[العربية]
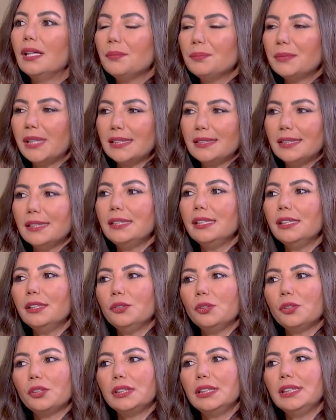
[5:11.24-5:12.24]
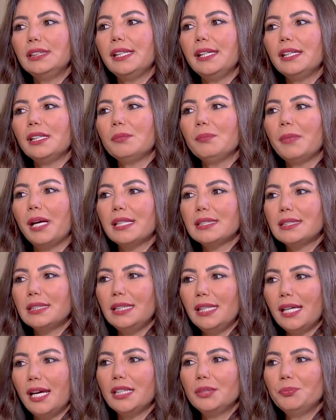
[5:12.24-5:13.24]
بتعتقدي انه اغنيتك مع
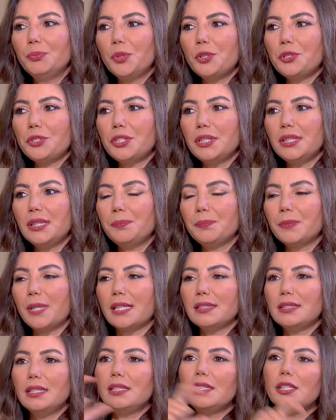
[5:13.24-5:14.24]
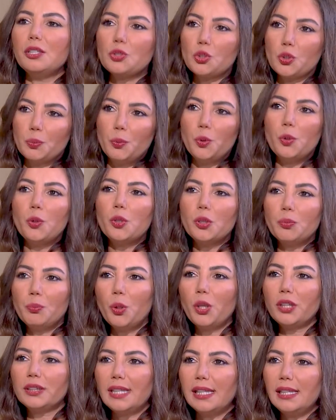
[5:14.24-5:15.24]
زياد برجي بتعطيكي جمهور
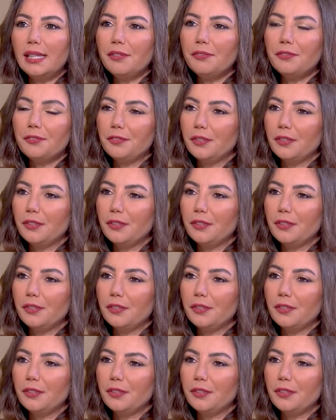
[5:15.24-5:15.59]
مختلف